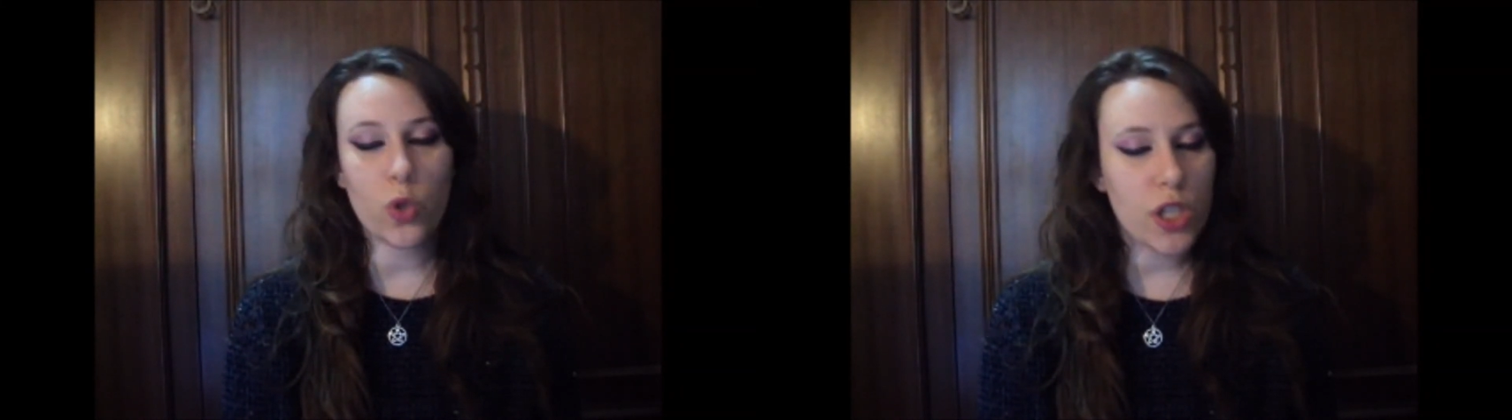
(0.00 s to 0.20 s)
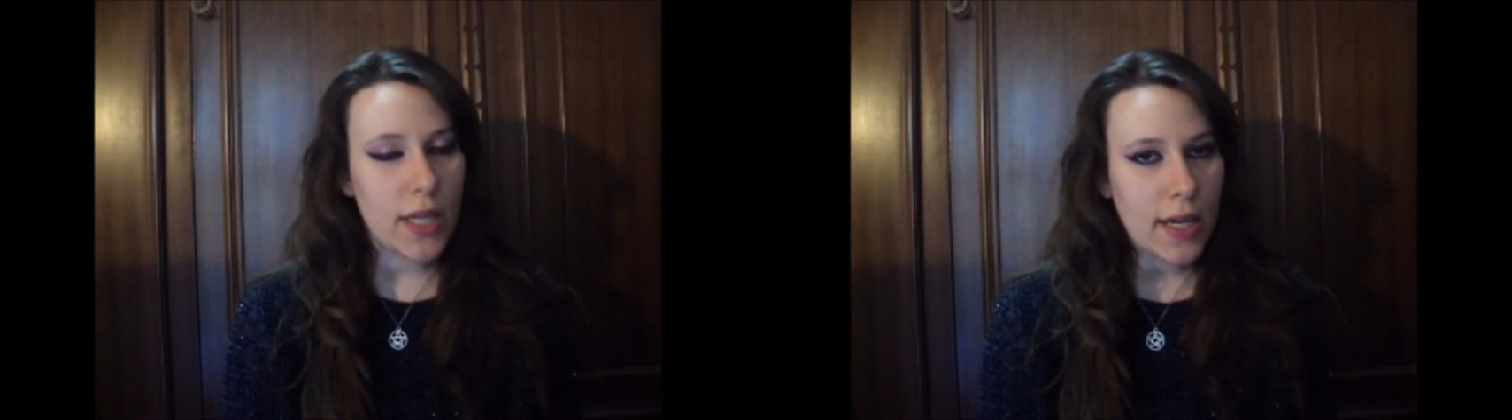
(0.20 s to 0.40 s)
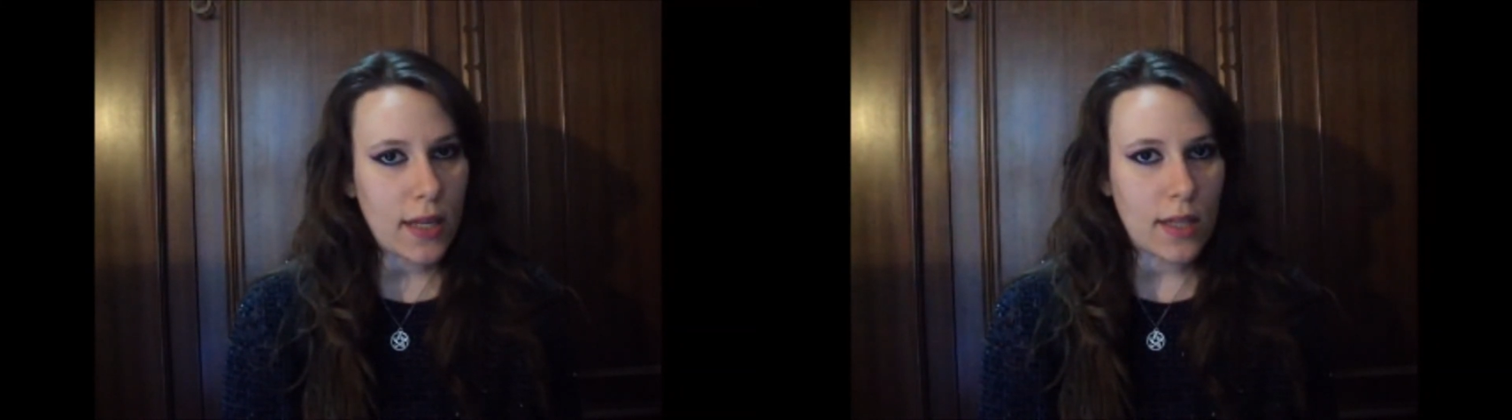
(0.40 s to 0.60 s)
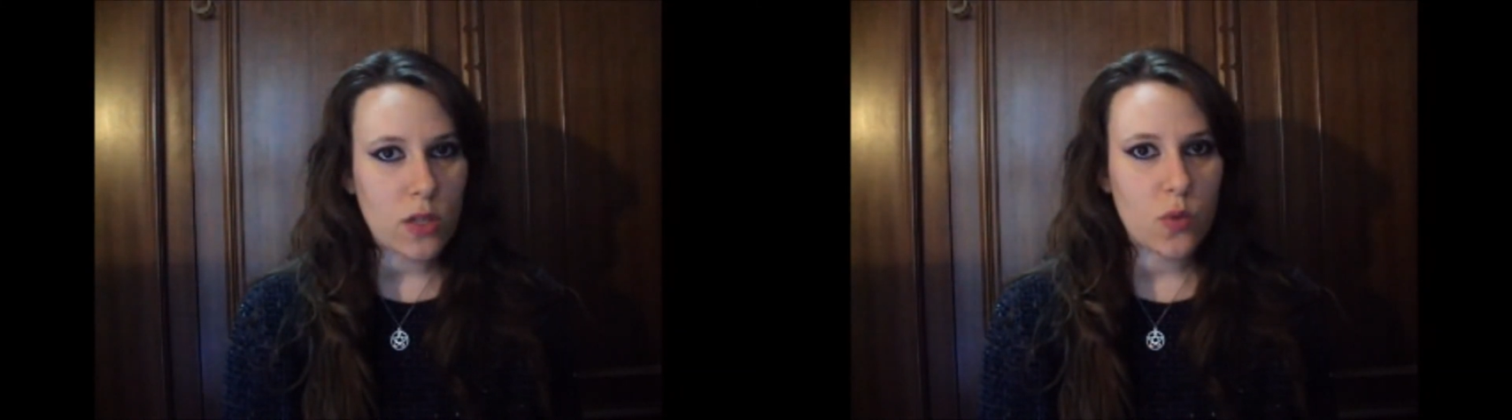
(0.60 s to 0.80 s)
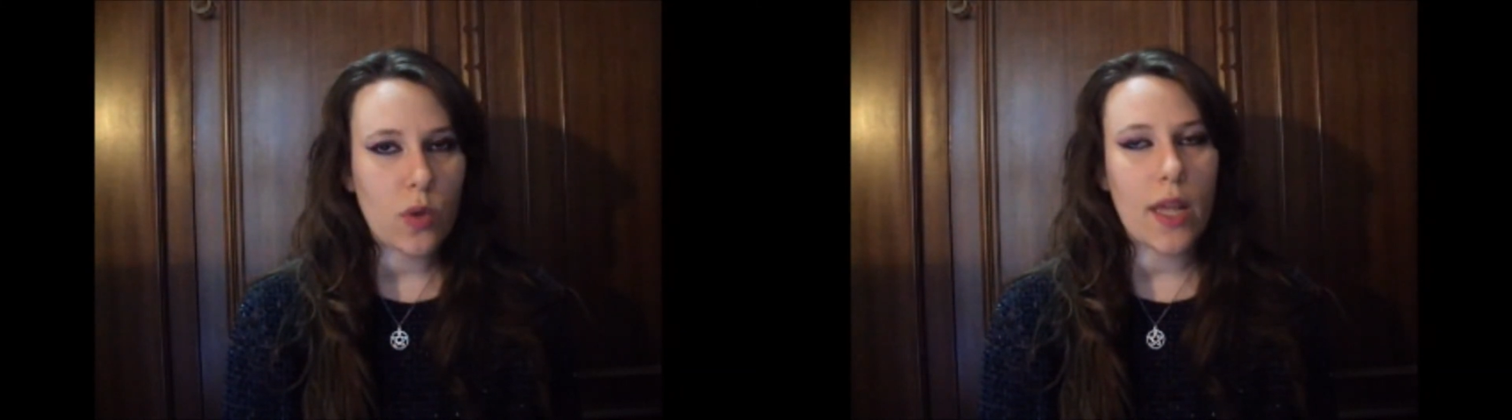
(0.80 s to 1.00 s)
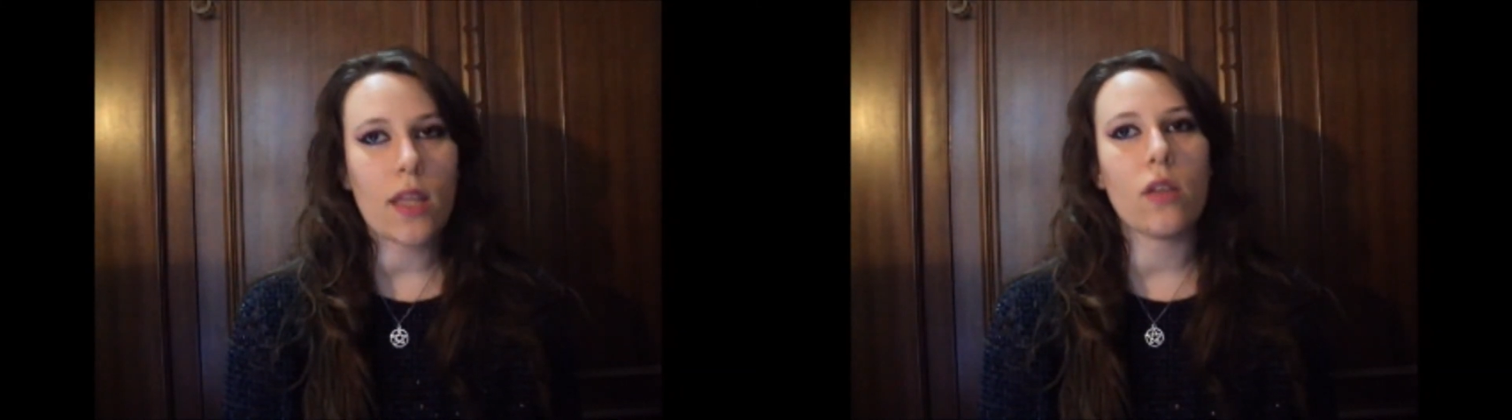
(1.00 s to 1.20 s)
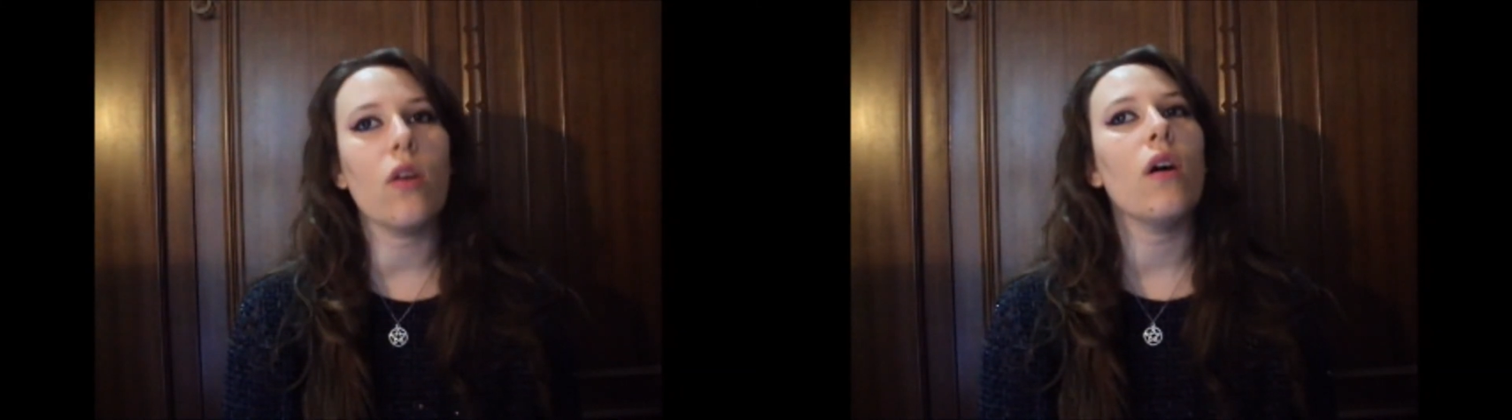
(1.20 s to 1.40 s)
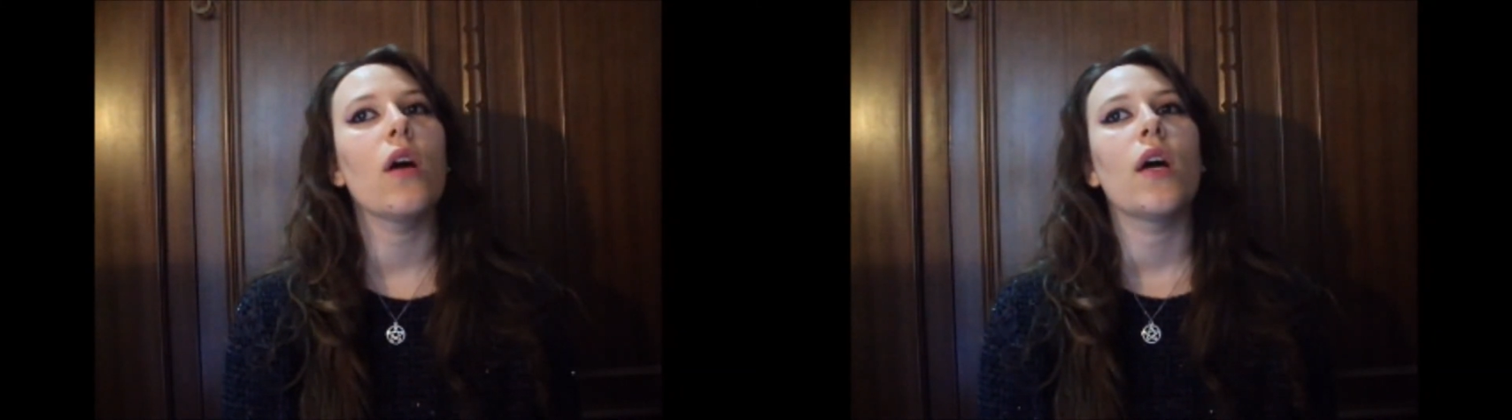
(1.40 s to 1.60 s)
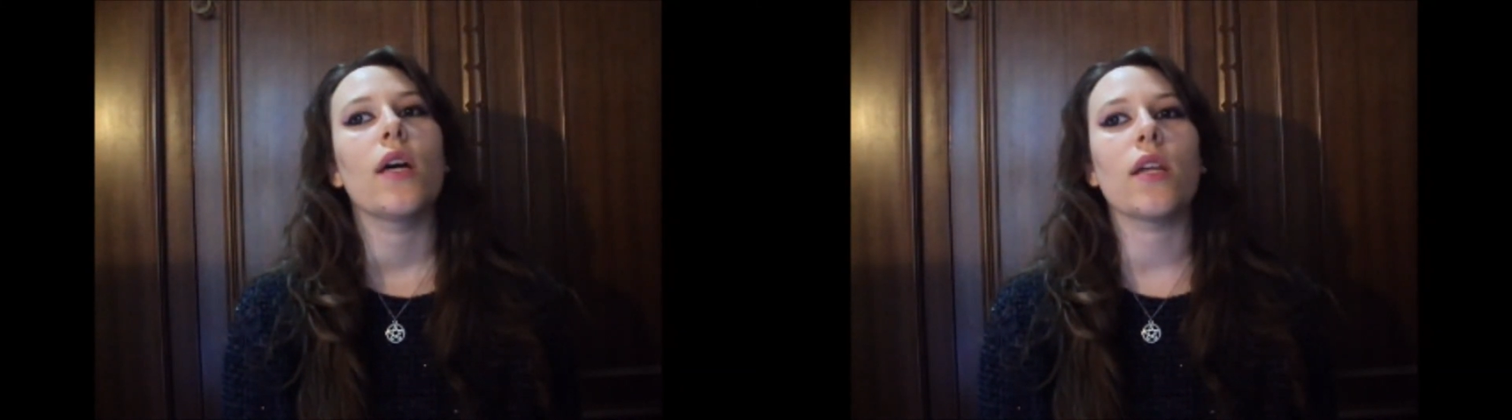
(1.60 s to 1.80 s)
uscire dal suo regno,